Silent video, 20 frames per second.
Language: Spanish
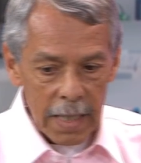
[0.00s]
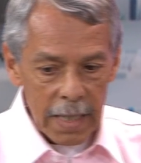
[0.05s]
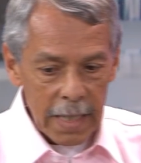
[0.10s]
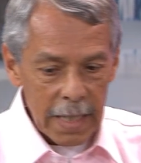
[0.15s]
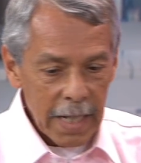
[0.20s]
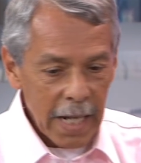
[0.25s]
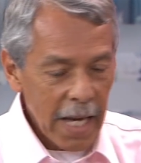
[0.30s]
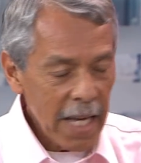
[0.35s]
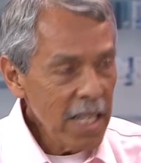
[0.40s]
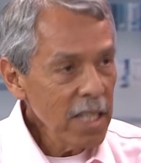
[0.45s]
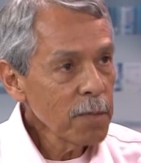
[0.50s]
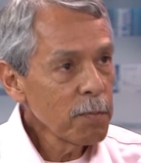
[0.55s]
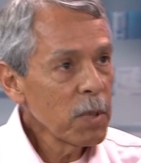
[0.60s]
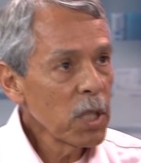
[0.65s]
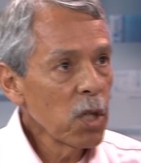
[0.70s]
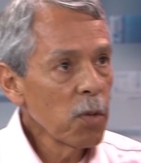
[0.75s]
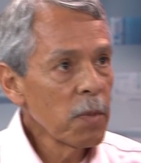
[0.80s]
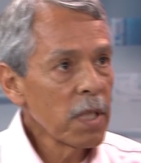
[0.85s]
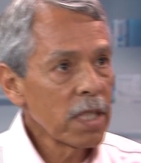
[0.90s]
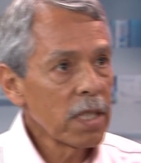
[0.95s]
La
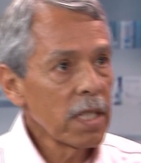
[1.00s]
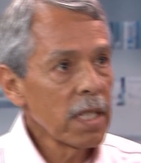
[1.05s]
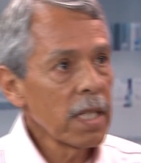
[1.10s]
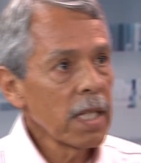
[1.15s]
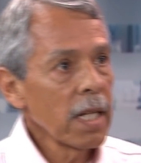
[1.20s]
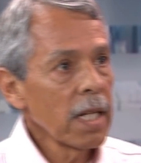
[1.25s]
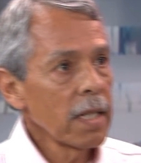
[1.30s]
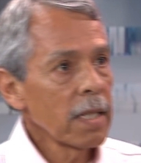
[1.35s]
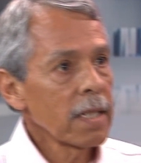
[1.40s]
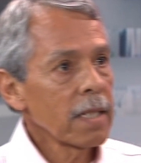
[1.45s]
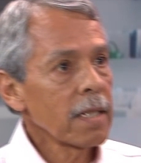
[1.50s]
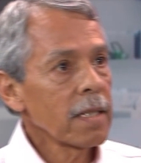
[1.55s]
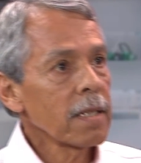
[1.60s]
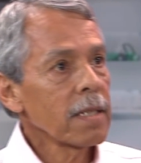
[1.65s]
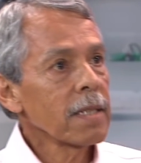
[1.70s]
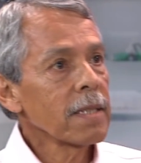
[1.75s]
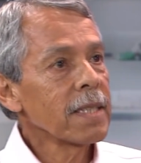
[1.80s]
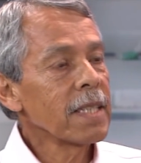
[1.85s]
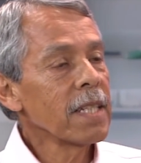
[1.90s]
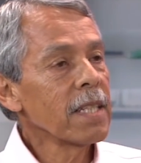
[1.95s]
espirometría
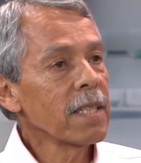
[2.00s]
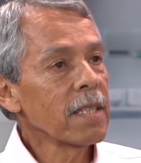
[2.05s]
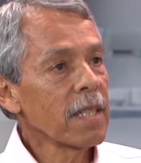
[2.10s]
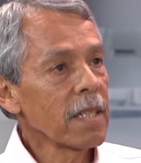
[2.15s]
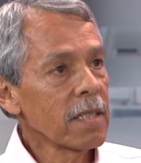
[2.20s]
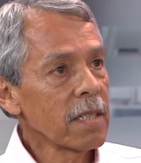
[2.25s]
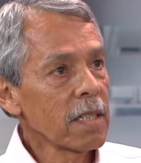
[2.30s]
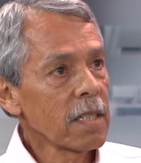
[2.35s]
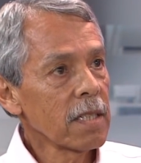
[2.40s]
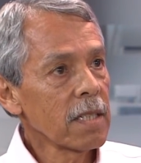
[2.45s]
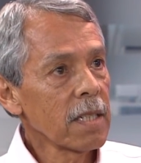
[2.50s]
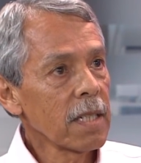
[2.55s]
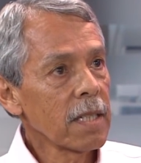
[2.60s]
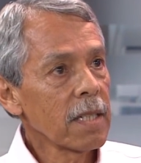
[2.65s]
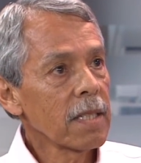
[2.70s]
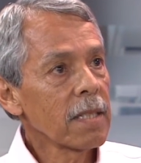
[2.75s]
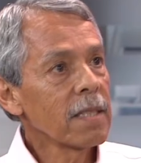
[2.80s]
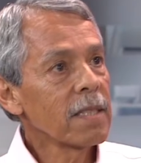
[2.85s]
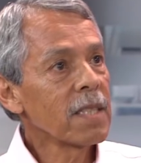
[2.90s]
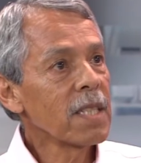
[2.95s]
tiene que hacerse
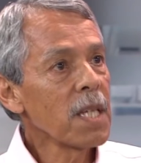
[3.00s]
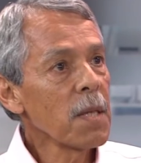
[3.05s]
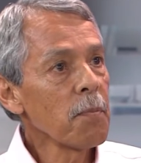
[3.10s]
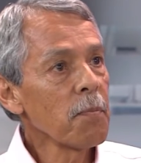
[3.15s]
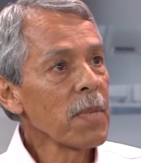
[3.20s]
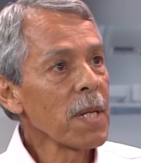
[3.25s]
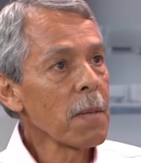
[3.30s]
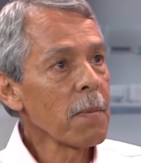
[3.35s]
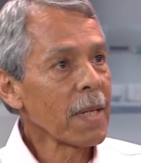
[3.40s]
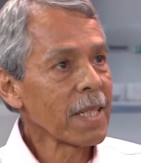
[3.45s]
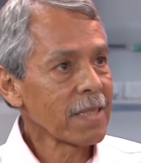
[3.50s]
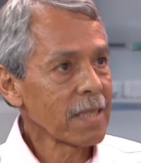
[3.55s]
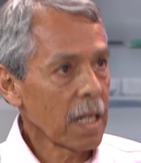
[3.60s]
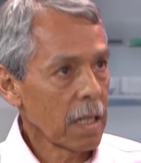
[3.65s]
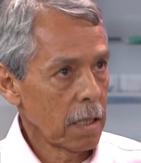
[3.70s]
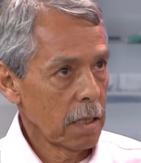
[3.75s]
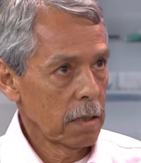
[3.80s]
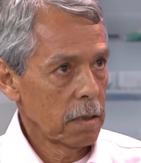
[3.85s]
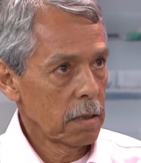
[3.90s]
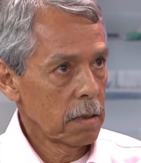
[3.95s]
siempre
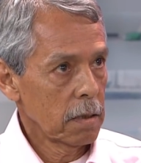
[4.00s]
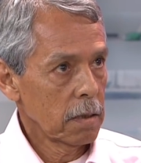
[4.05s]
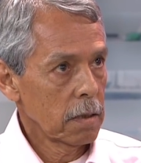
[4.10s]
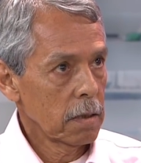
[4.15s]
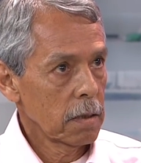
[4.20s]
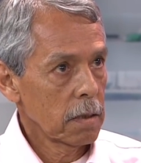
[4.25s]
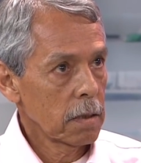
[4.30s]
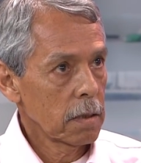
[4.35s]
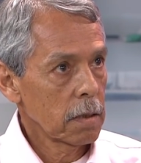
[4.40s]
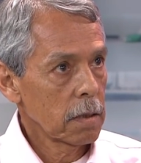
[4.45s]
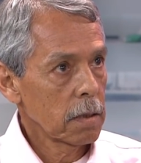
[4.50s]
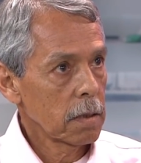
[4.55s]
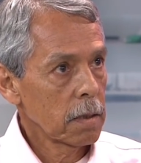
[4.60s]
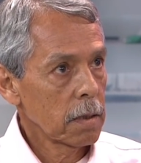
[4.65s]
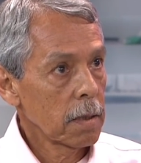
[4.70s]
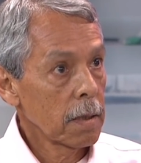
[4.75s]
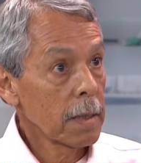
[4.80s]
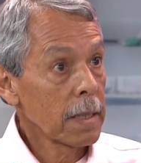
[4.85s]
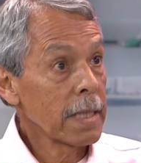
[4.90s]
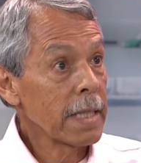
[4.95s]
basal.
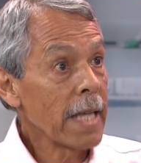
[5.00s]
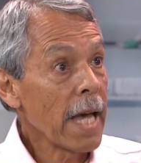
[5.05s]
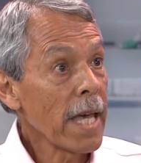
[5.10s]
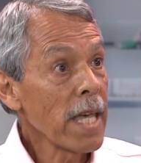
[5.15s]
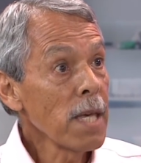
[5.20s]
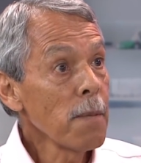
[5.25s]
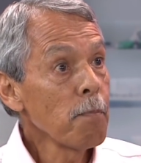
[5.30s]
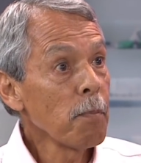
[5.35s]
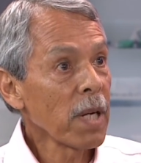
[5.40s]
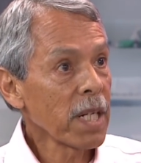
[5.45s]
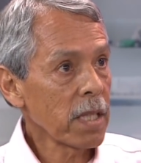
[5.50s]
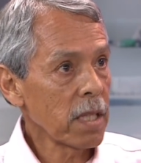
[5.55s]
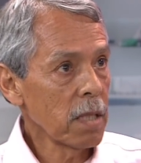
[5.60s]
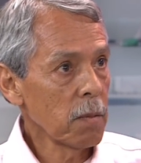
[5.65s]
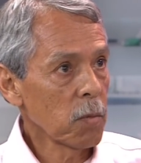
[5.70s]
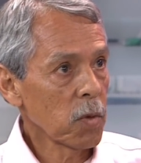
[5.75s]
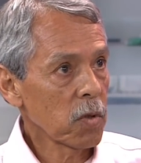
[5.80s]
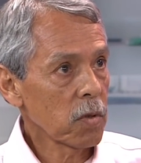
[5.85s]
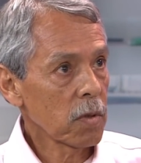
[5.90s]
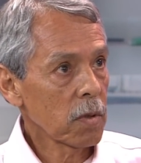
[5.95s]
De ahí partimos.